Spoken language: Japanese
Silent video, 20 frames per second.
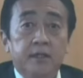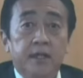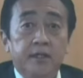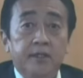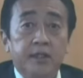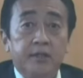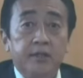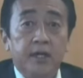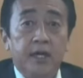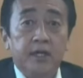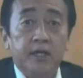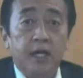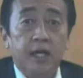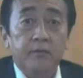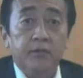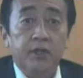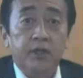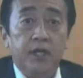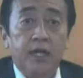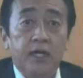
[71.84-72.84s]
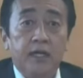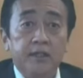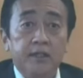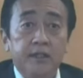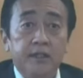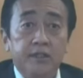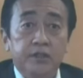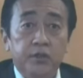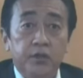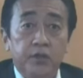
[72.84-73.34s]
デジタルアーカイブが
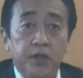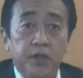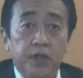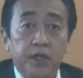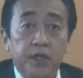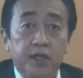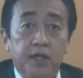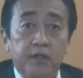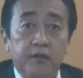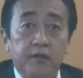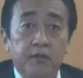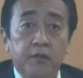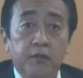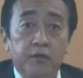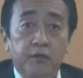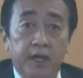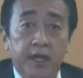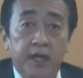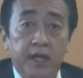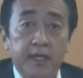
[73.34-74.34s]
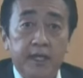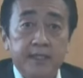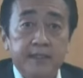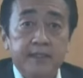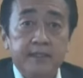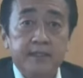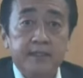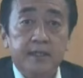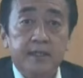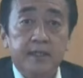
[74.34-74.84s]
日常的に活用され
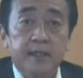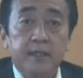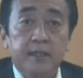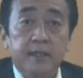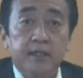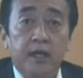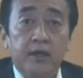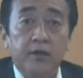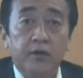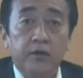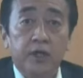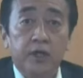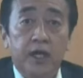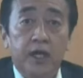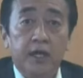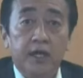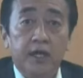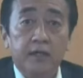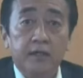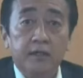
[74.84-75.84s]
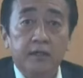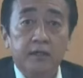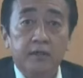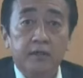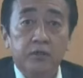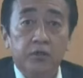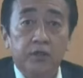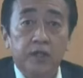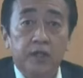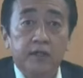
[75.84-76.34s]
多様な
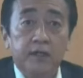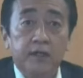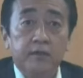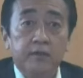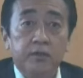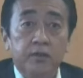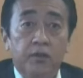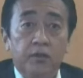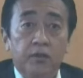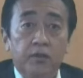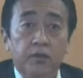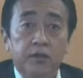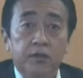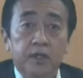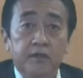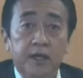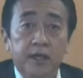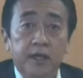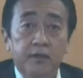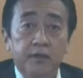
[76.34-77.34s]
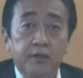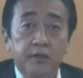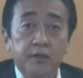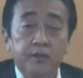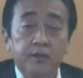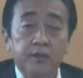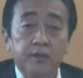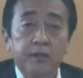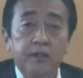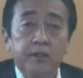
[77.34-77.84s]
創作活動を支え
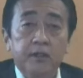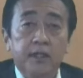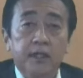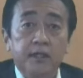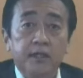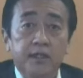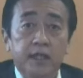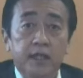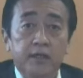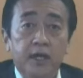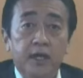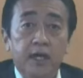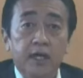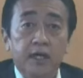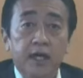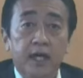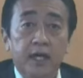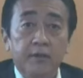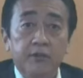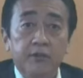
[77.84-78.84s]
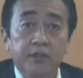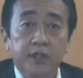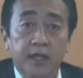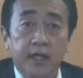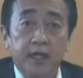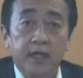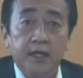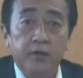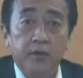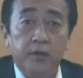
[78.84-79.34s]
るデジタルアーカイブ社
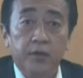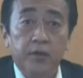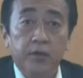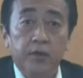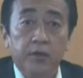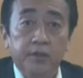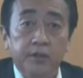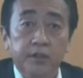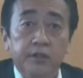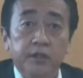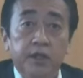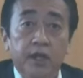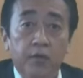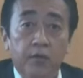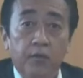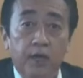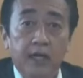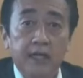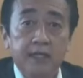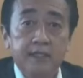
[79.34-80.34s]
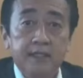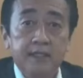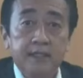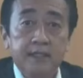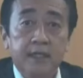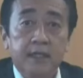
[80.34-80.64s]
会の実現は